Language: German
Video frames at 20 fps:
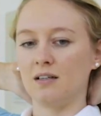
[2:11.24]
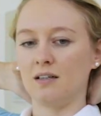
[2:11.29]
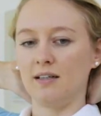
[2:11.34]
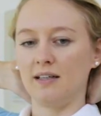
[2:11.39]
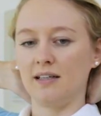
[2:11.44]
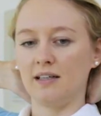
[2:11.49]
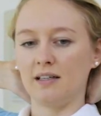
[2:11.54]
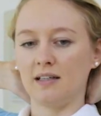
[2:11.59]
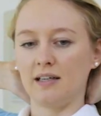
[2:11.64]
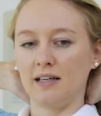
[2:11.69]

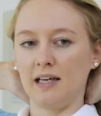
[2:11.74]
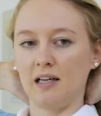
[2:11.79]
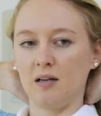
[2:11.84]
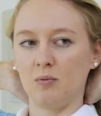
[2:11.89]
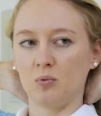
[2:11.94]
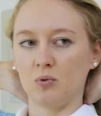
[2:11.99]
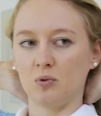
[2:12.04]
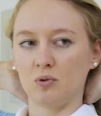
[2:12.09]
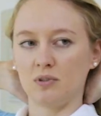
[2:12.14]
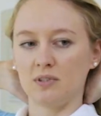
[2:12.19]
Linker
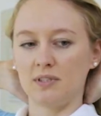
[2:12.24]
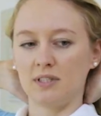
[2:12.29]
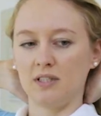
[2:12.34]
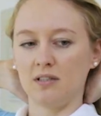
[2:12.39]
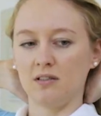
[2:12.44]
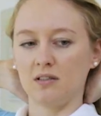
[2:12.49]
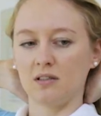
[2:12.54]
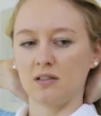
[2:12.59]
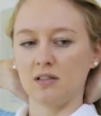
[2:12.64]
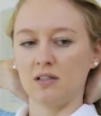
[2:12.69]
Ellbogen
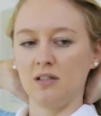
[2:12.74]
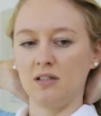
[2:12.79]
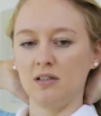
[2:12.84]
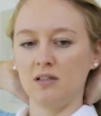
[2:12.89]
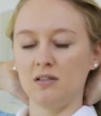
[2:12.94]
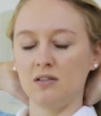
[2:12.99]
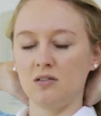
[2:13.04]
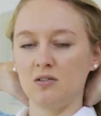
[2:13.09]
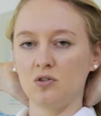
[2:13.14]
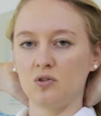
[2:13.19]
zieht nach
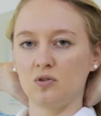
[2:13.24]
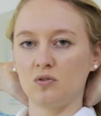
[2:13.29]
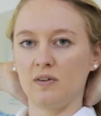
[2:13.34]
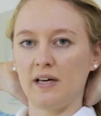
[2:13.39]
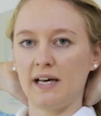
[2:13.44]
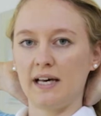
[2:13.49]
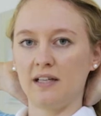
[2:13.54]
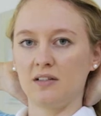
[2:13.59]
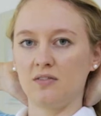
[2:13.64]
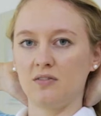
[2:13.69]
hinten, so
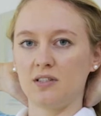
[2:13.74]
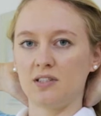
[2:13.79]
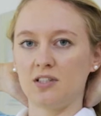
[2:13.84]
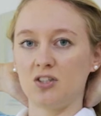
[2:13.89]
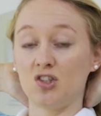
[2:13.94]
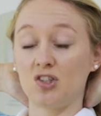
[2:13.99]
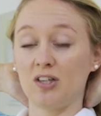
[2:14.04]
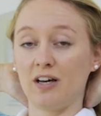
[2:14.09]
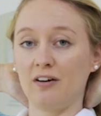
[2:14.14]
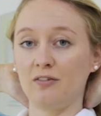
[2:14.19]
weit wie Sie
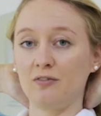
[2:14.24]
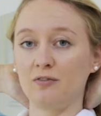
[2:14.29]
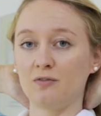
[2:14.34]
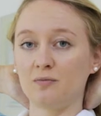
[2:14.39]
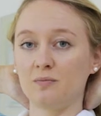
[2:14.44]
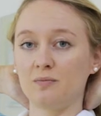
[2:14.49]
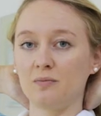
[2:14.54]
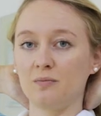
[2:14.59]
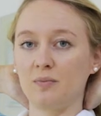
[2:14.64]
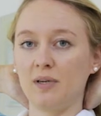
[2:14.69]

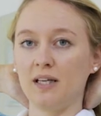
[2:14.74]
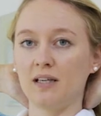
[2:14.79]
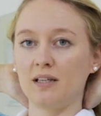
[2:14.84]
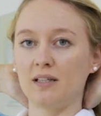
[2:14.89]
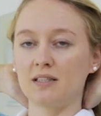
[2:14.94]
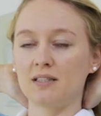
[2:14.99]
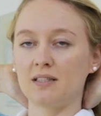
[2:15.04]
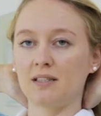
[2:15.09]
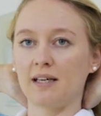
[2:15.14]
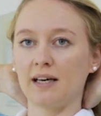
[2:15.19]
schaffen. Blick
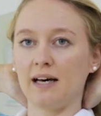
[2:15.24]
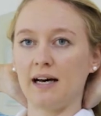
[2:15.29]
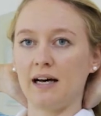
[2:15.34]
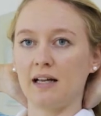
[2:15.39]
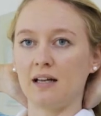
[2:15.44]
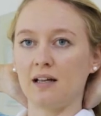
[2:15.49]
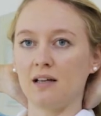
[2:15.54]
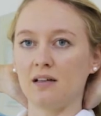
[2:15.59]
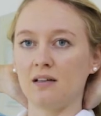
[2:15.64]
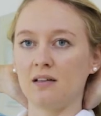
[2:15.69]
ist
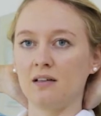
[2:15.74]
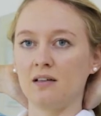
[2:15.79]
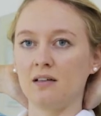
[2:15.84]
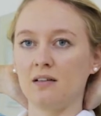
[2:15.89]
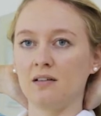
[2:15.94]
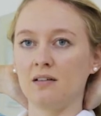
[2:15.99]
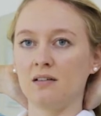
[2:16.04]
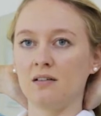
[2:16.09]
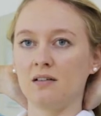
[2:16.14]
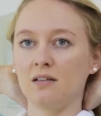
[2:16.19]
gerade.
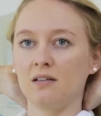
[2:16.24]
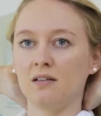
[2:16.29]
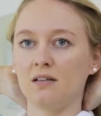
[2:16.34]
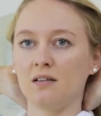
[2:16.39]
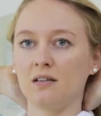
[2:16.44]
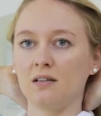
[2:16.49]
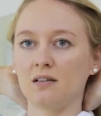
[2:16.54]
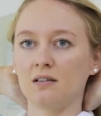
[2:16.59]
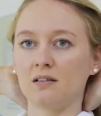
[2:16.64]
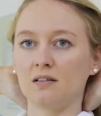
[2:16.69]

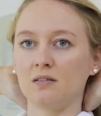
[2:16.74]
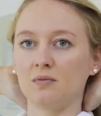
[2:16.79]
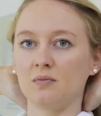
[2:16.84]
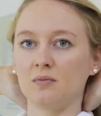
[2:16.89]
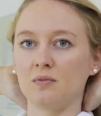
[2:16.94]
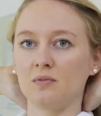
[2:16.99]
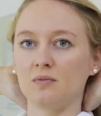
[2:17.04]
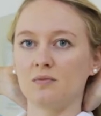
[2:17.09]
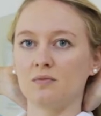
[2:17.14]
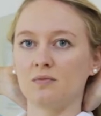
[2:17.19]

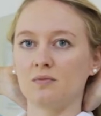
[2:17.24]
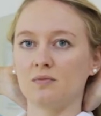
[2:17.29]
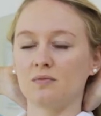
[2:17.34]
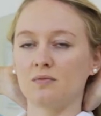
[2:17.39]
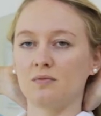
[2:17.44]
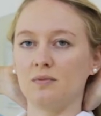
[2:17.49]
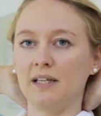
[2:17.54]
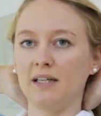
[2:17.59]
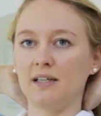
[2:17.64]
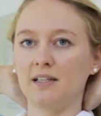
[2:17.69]
Ähm,
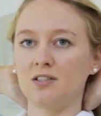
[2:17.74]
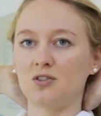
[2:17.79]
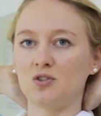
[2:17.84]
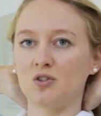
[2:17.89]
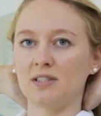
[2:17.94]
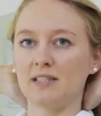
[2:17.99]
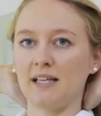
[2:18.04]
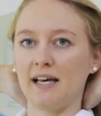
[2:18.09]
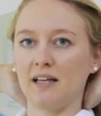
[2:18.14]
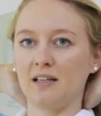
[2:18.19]
Blick ist
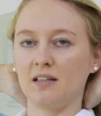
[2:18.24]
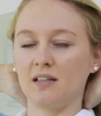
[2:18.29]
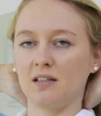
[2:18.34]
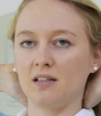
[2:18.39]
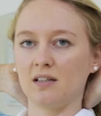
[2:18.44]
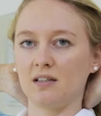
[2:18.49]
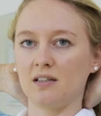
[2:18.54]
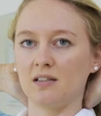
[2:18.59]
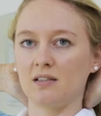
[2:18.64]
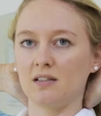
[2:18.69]
zur Seite
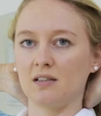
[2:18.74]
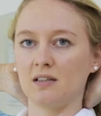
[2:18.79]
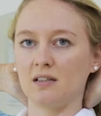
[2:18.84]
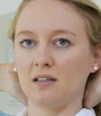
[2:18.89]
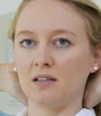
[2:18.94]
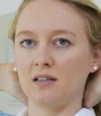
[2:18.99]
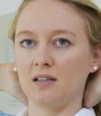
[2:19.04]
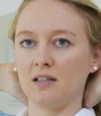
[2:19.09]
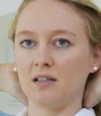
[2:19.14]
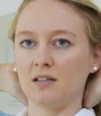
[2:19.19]
gerichtet
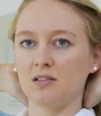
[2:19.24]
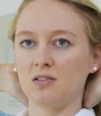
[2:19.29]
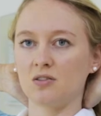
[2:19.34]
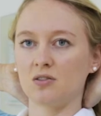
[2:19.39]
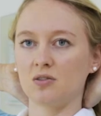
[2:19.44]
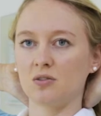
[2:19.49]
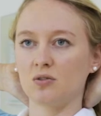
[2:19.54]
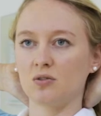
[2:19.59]
nach links.